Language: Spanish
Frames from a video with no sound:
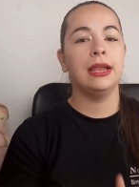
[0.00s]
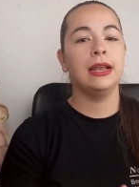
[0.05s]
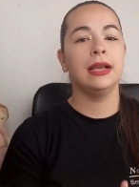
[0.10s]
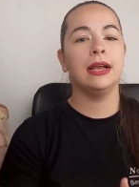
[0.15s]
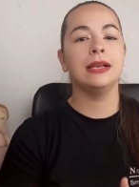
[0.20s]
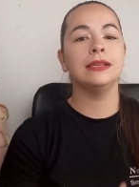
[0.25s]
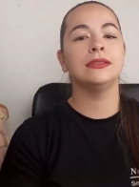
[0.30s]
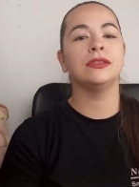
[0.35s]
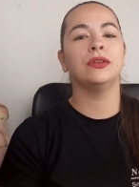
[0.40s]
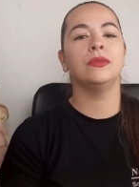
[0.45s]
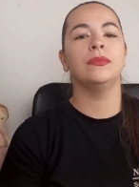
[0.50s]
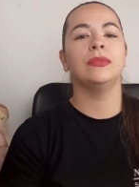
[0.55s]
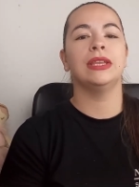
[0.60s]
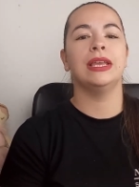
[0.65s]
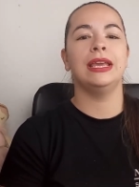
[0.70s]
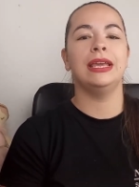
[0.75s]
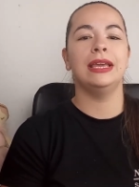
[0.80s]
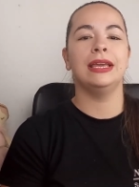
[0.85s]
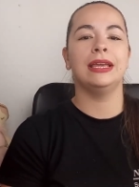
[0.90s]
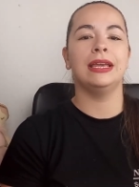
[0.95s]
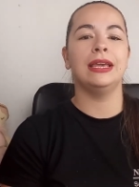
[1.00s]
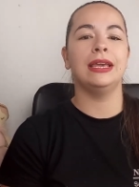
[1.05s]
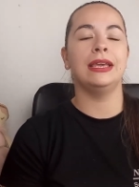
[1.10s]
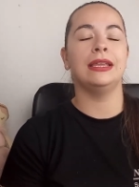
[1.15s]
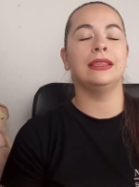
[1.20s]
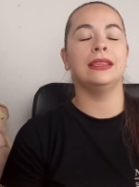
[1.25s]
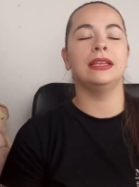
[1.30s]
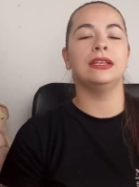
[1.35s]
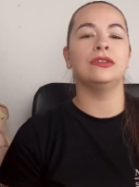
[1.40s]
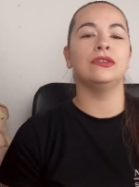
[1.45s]
El caso es que
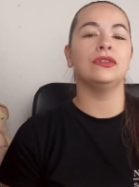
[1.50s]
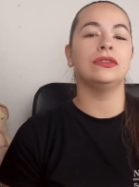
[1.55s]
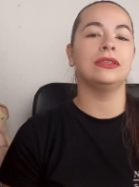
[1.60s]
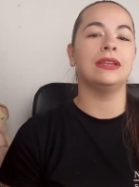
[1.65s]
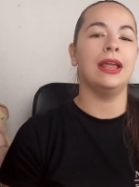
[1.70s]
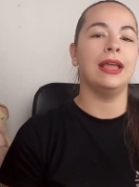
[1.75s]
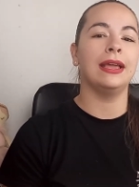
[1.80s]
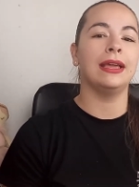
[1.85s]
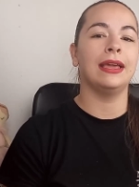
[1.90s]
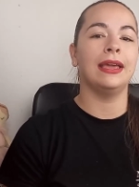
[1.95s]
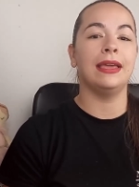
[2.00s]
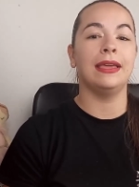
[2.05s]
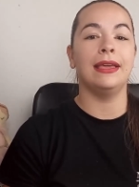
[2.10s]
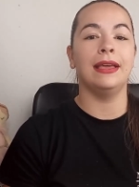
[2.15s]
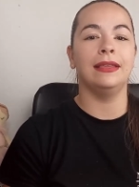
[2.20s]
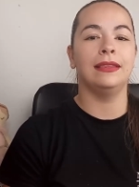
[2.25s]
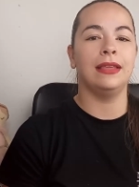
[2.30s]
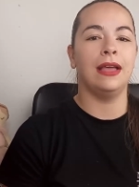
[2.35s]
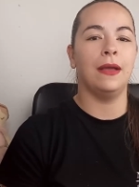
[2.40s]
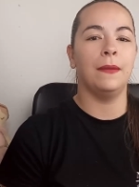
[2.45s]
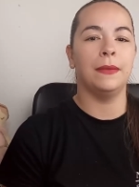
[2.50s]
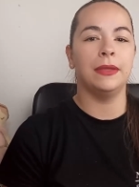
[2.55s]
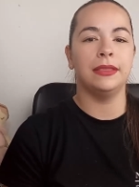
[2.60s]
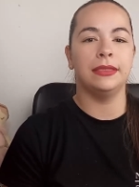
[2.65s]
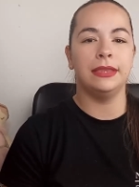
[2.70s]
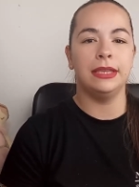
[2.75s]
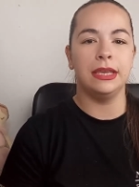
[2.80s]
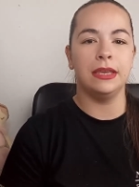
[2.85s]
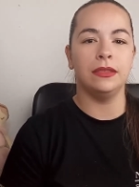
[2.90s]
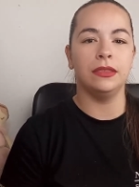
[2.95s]
entre esos trajes que ella estaba
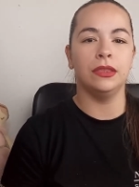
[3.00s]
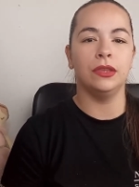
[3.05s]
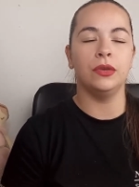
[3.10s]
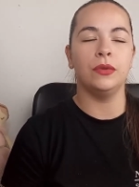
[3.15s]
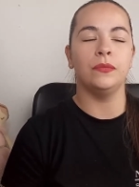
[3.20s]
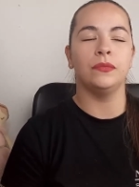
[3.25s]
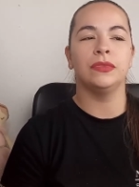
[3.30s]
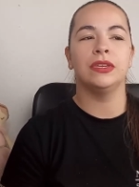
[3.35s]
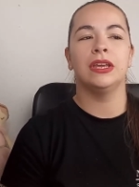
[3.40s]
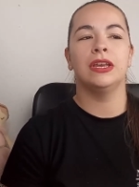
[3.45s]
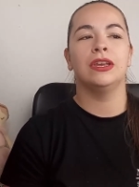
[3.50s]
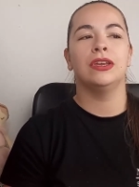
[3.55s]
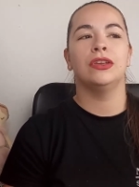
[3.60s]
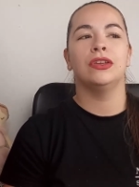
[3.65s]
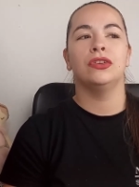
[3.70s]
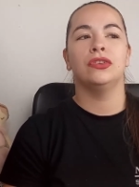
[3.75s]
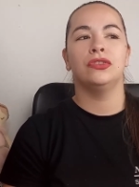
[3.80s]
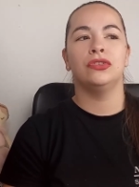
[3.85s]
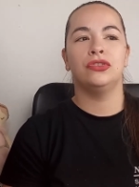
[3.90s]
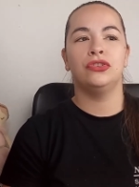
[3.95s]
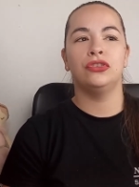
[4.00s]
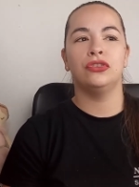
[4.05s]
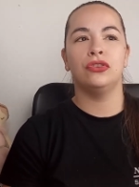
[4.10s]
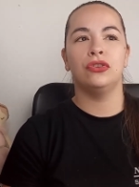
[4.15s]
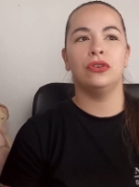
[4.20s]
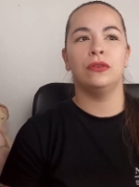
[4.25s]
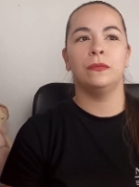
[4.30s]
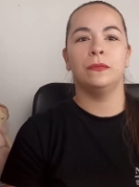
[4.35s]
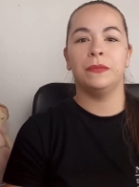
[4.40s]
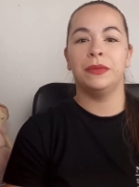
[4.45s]
vendiendo,
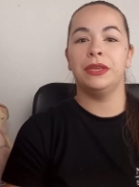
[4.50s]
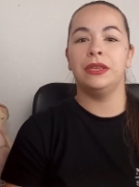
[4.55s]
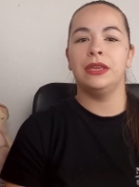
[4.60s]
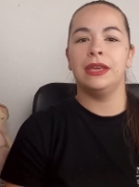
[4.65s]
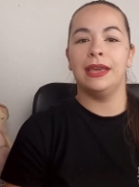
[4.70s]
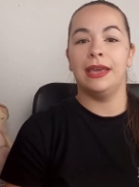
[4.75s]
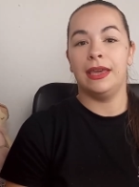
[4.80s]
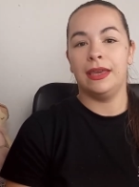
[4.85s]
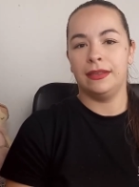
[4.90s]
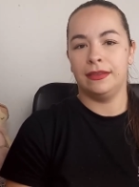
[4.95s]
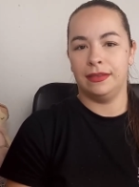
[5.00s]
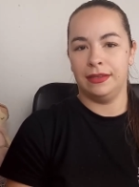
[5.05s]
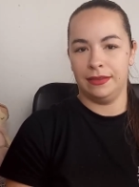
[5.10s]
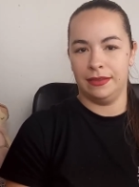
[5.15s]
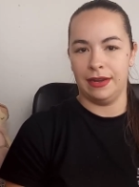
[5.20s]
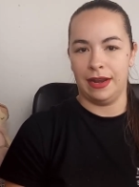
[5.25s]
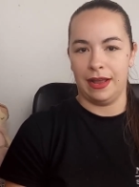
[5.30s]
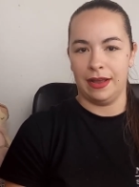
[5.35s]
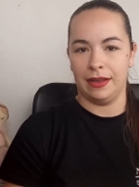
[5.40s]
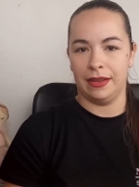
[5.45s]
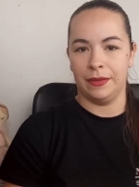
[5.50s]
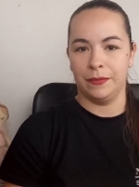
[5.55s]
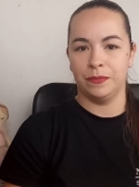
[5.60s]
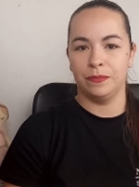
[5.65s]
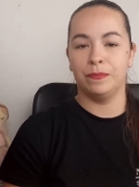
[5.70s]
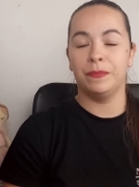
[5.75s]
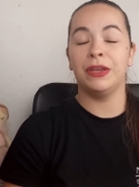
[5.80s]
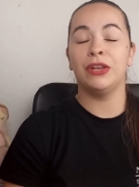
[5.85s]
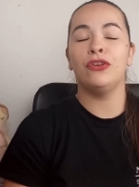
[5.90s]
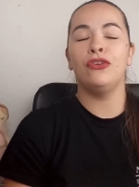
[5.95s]
yo vi este traje,
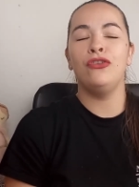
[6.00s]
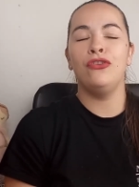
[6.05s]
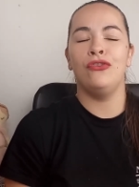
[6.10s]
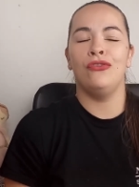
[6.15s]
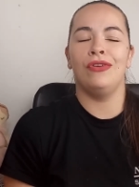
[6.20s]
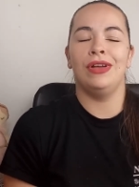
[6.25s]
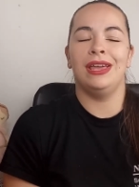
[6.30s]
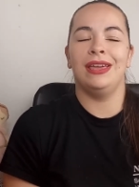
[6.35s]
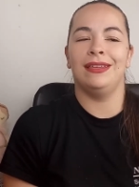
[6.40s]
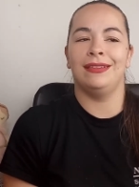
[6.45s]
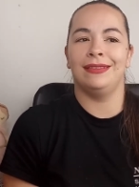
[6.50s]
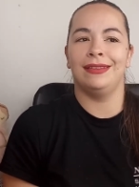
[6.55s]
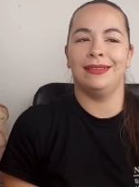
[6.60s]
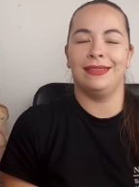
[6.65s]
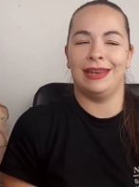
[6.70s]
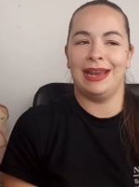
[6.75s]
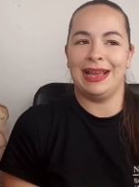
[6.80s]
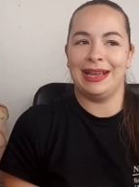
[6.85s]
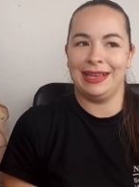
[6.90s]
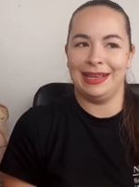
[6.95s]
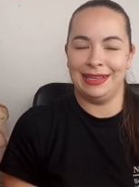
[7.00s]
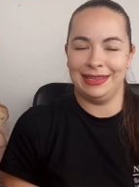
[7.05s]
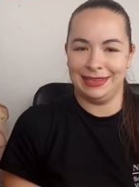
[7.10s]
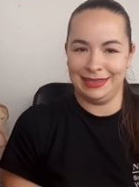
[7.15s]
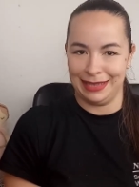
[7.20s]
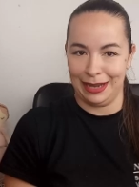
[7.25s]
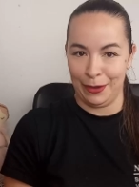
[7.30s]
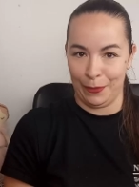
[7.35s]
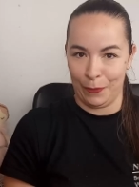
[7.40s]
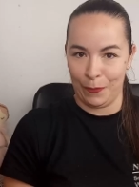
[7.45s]
pero no este traje
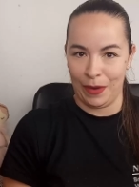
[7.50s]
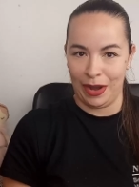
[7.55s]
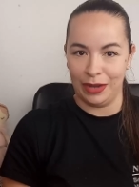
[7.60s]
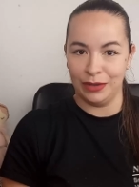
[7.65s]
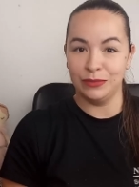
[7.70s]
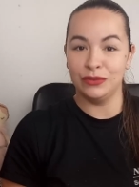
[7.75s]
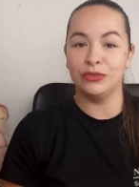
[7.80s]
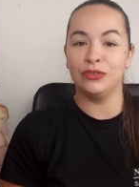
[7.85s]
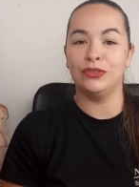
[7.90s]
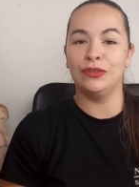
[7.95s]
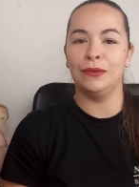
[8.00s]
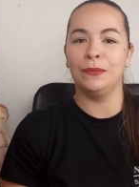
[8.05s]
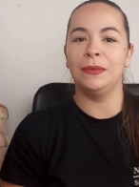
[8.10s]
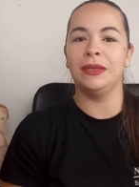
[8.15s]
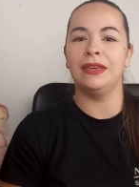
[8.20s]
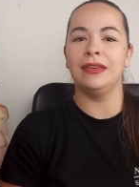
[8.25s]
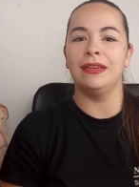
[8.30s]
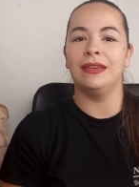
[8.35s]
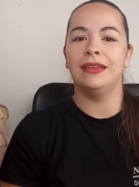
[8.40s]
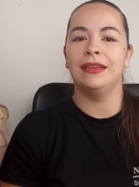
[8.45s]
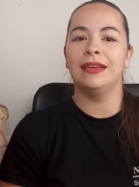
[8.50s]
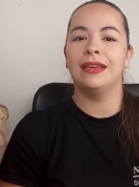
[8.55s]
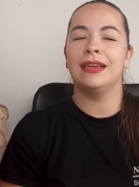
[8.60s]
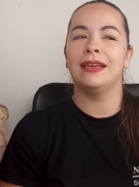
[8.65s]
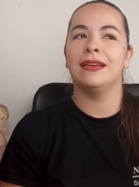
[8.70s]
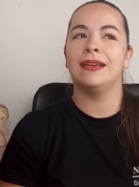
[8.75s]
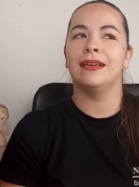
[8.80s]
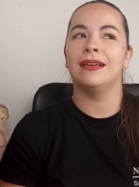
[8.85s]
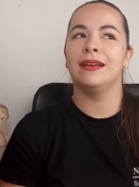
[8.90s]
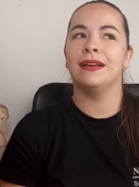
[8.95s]
tal cual. Yo vi
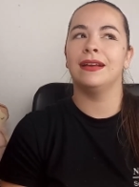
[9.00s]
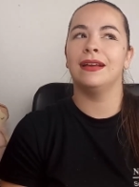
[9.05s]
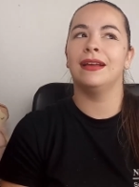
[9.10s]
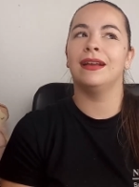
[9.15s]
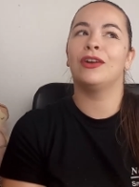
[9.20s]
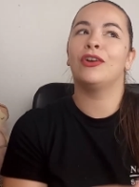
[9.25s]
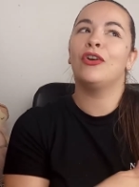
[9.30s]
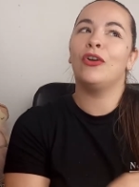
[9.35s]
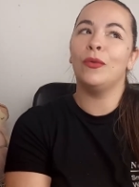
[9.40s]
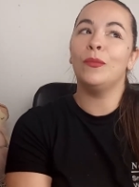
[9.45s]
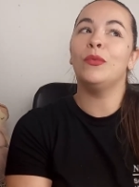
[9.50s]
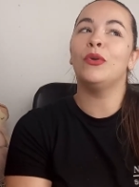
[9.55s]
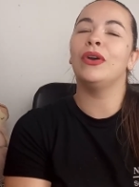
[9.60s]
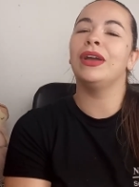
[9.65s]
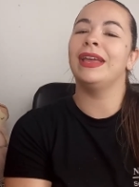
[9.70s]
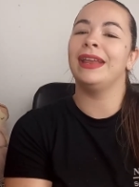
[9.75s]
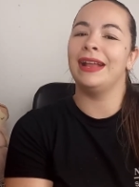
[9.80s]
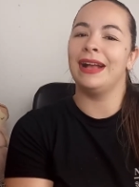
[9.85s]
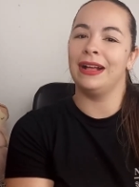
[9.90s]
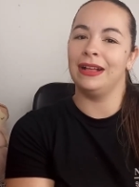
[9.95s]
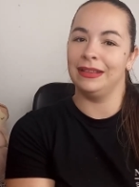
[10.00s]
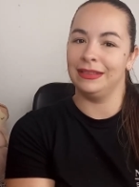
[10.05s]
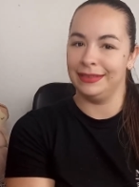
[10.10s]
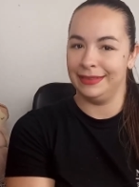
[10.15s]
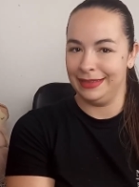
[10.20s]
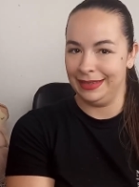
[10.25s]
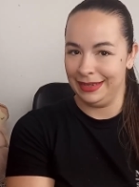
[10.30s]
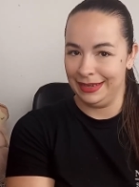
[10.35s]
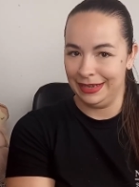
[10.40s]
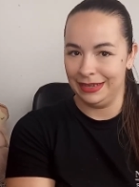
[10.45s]
cómo era
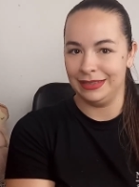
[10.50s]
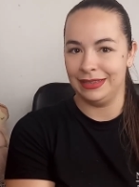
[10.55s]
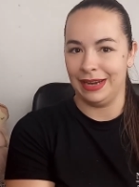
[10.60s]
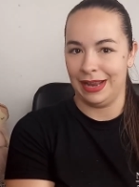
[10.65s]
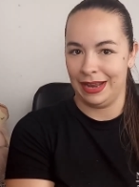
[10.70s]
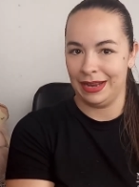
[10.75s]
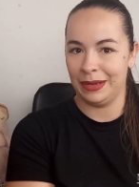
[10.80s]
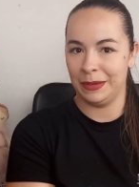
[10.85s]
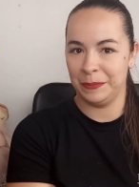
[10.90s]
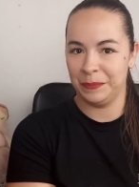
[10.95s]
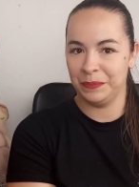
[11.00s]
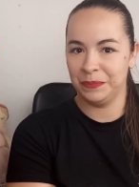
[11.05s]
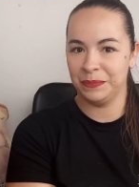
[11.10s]
antes el traje.